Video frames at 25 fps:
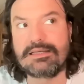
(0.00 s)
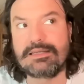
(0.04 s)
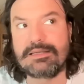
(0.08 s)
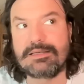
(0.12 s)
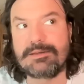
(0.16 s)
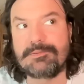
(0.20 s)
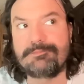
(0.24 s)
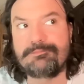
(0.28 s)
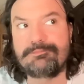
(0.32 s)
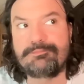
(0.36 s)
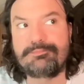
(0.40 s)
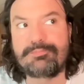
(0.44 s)

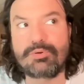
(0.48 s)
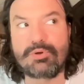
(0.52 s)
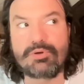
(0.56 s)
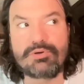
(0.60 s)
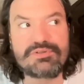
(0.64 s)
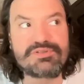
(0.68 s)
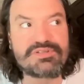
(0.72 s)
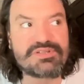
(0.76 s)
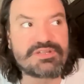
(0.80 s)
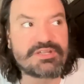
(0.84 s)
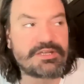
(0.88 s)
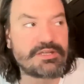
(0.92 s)
E,
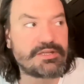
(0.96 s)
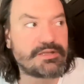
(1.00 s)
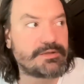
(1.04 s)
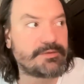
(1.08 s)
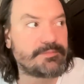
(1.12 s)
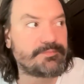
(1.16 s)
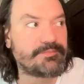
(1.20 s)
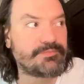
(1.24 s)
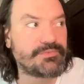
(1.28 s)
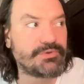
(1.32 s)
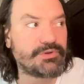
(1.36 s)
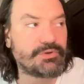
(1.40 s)

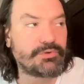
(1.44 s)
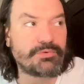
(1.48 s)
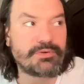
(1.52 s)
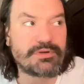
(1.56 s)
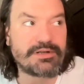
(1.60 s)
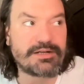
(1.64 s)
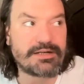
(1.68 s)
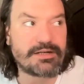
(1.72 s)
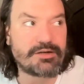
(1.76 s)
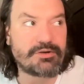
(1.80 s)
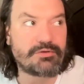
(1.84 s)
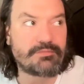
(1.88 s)
polskie
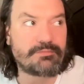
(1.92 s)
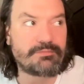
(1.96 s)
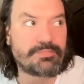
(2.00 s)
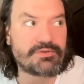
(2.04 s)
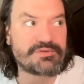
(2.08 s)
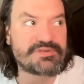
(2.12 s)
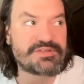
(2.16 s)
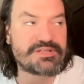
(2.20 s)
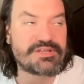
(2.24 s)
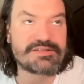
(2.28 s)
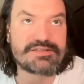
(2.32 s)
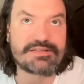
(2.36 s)
know-how,
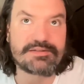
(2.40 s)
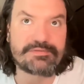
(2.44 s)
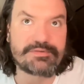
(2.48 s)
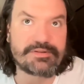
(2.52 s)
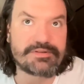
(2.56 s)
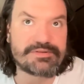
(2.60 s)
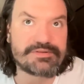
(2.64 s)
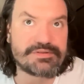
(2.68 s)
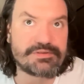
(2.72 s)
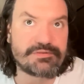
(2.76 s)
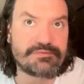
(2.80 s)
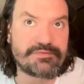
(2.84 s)
polskie
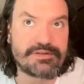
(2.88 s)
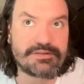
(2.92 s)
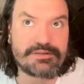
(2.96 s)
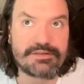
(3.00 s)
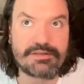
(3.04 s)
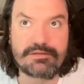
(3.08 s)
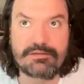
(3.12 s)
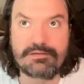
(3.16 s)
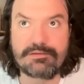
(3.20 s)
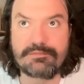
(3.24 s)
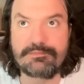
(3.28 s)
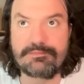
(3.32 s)

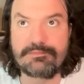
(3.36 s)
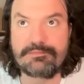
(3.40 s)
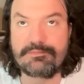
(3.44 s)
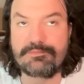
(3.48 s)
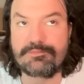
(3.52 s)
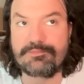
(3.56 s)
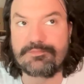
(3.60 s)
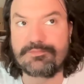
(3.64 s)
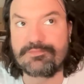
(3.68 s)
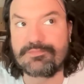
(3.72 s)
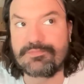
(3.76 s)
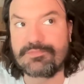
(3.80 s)
zaawansowane
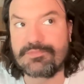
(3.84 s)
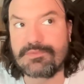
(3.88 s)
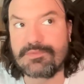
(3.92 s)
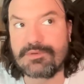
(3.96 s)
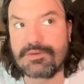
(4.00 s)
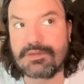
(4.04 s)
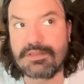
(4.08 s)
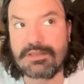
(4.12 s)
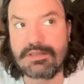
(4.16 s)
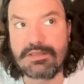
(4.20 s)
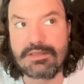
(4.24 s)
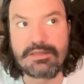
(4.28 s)

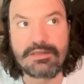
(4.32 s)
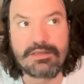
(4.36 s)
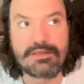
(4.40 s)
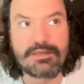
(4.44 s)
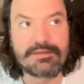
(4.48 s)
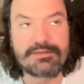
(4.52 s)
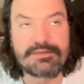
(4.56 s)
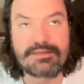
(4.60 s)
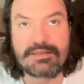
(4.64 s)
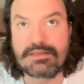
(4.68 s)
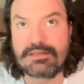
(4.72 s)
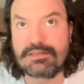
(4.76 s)
mm,
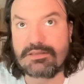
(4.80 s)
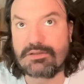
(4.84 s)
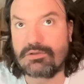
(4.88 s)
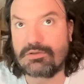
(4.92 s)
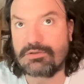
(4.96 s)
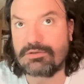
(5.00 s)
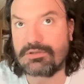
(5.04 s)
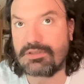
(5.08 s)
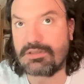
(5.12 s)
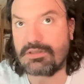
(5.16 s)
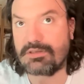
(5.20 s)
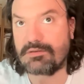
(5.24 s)

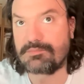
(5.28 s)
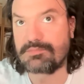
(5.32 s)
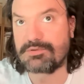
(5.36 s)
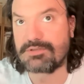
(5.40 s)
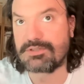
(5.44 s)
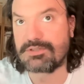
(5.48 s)
technologie,